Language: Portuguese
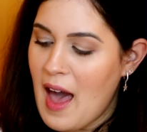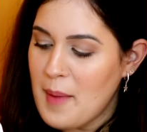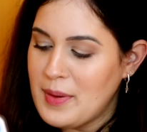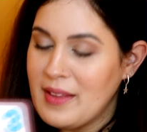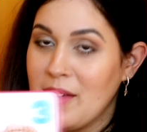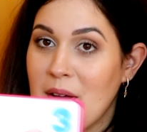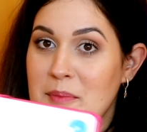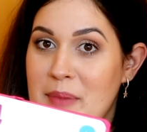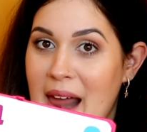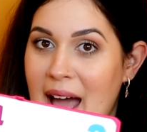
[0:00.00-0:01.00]
Aprender o
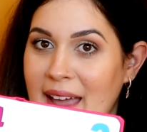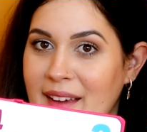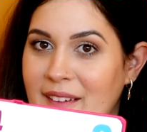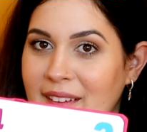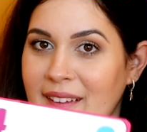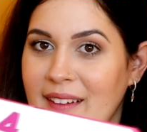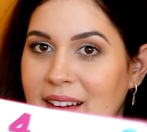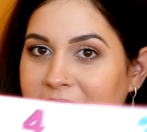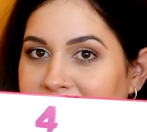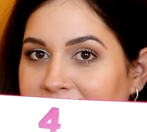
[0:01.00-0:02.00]
hebraico
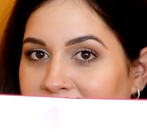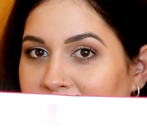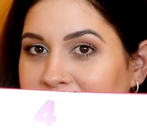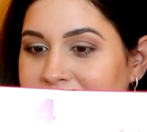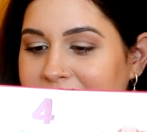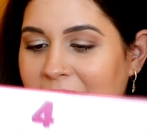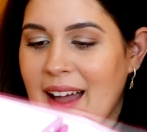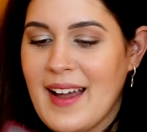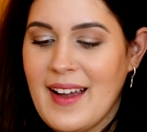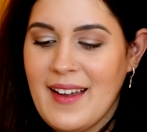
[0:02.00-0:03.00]
e
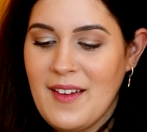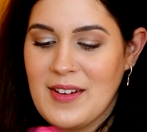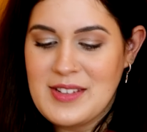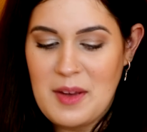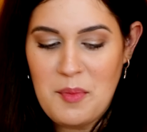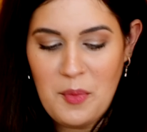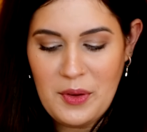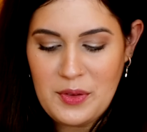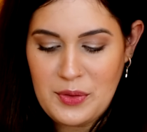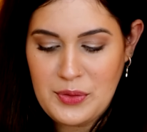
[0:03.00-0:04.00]
contar. Eu achei
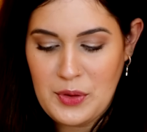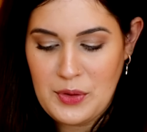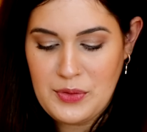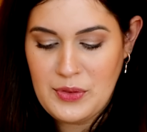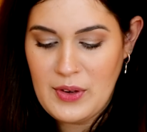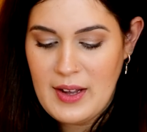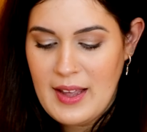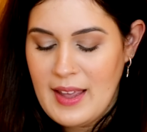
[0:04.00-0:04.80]
muito fofo.